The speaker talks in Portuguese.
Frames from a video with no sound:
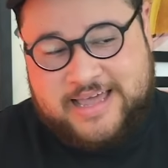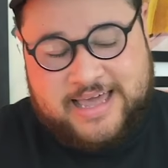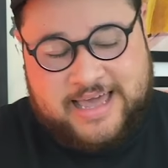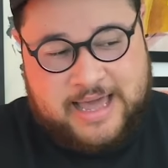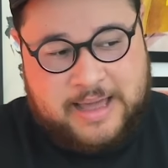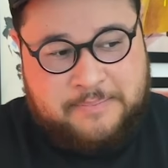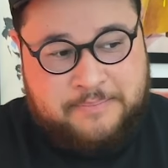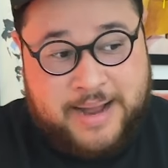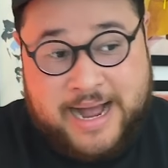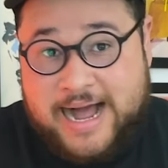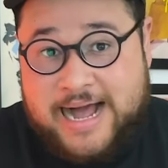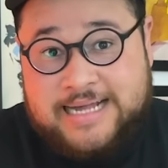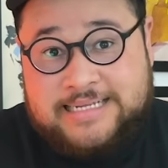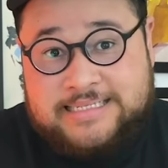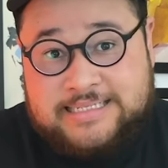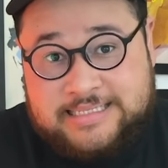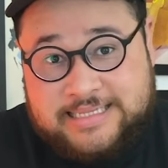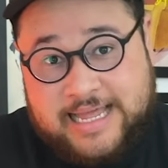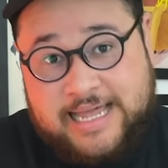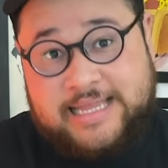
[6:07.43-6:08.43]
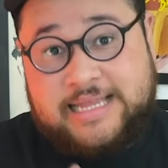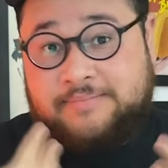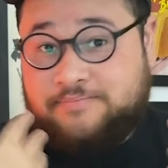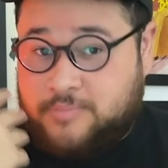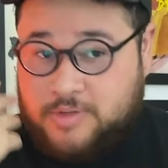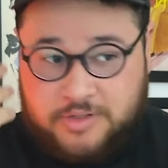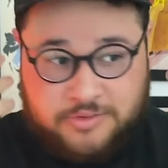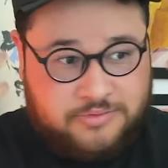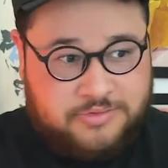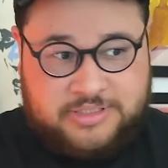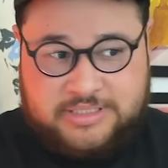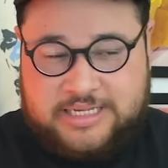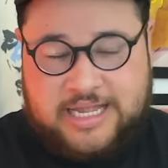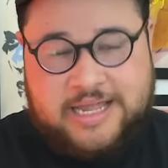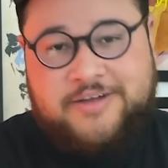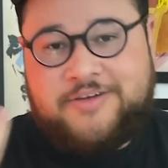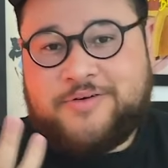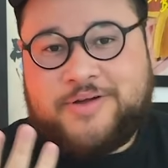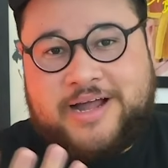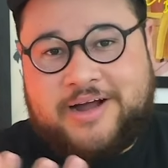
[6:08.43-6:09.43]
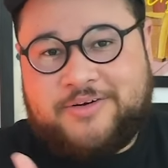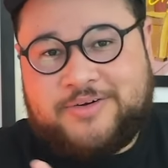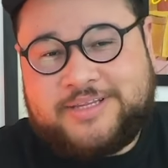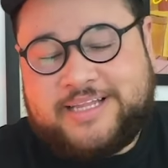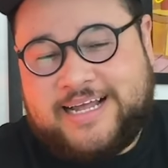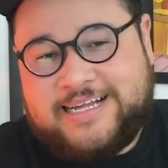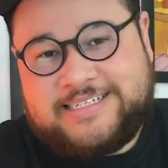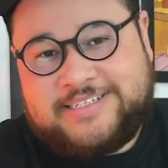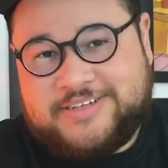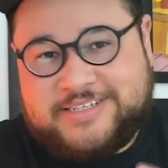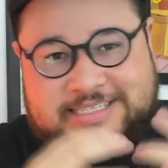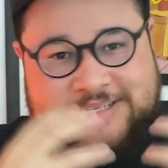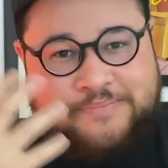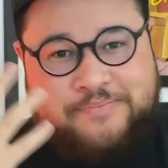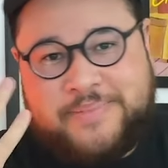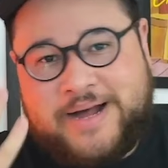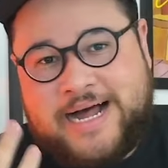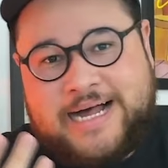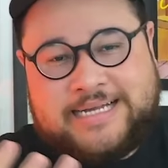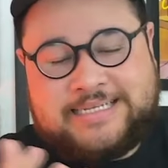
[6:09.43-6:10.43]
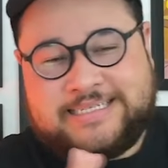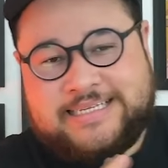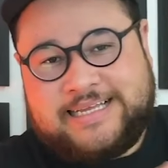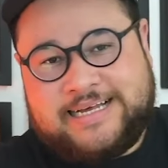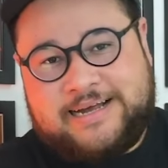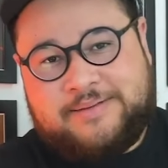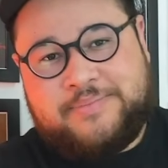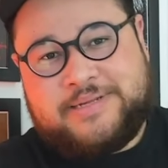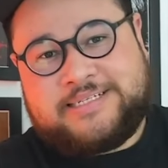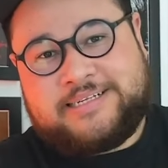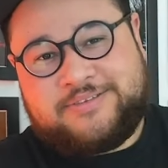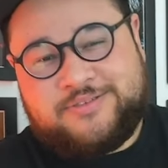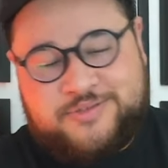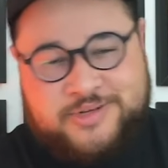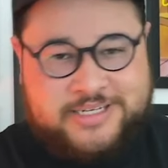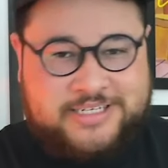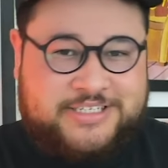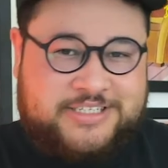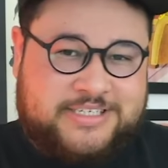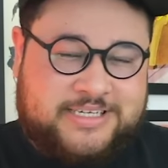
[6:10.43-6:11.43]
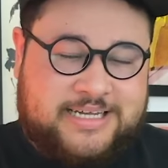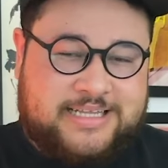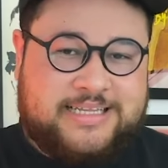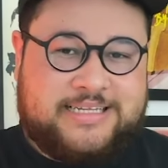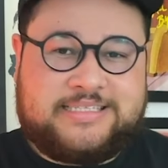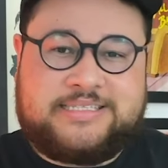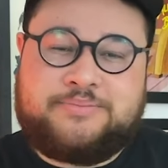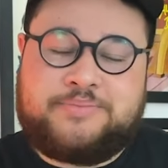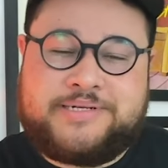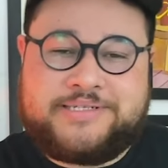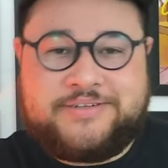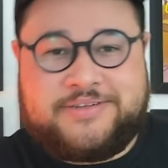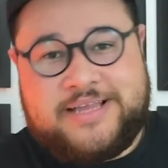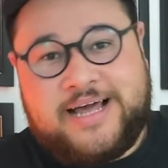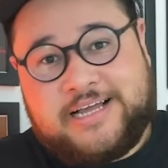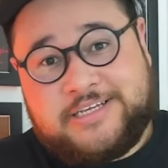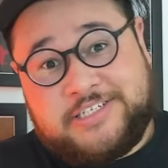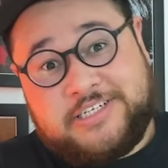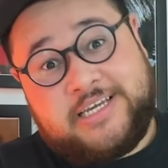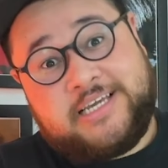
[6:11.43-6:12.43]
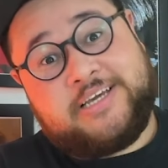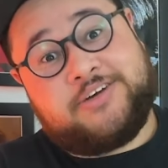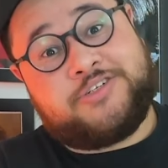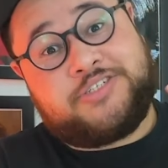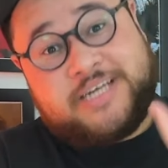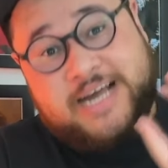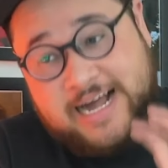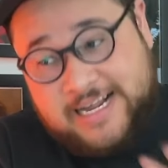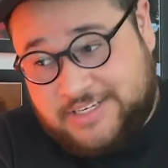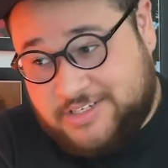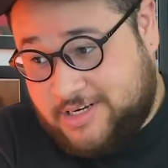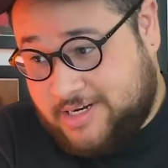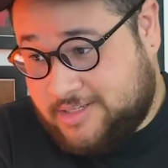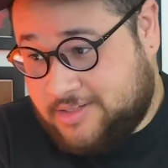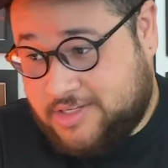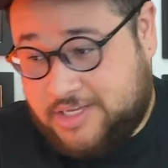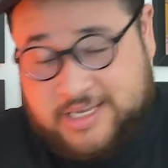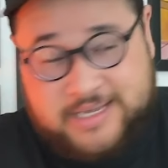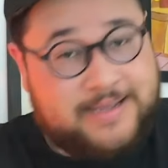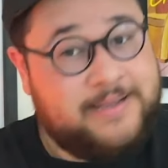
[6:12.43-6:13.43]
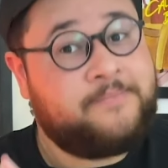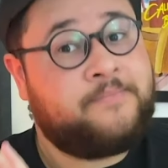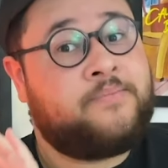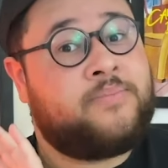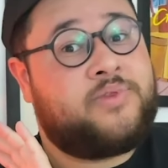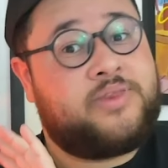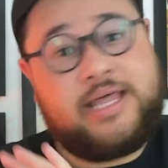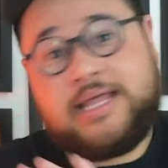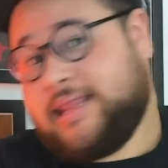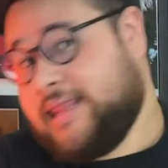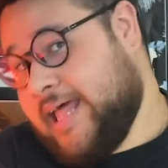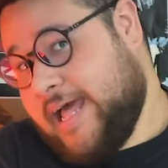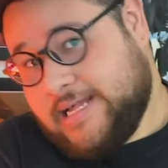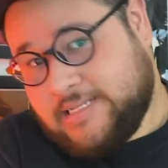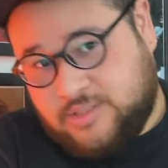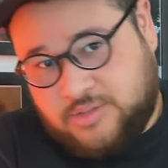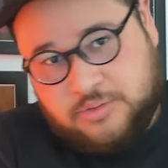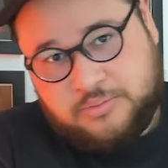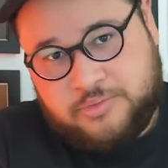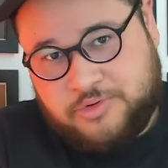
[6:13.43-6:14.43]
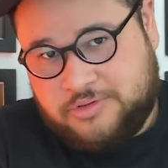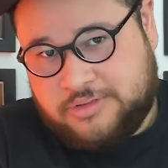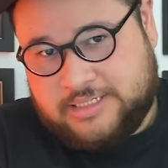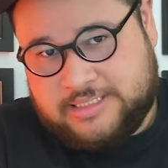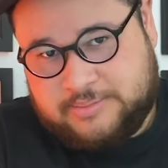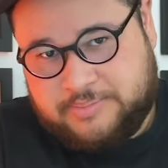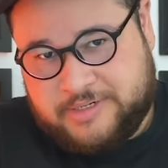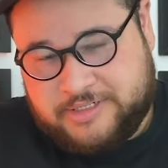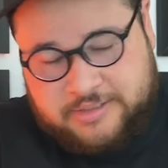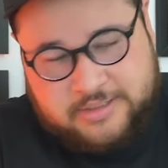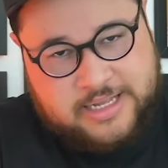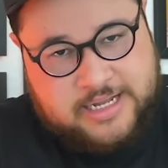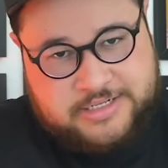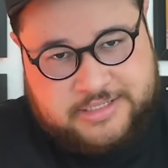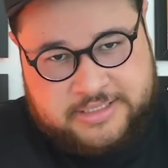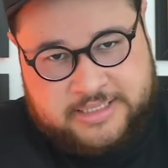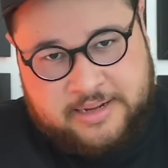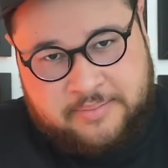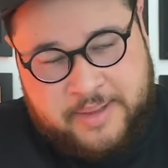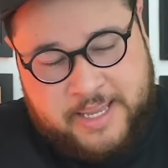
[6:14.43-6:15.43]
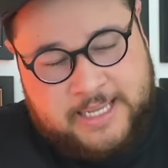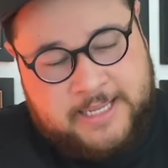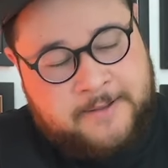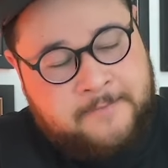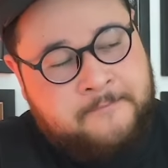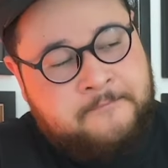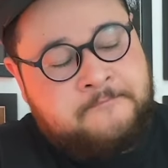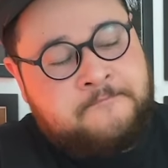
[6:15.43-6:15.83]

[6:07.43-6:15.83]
É, mas, né, eu não sei o que acontece, o que se passa na cabeça doentia desse personagem, que eu já adianto que detesto muito esse personagem também.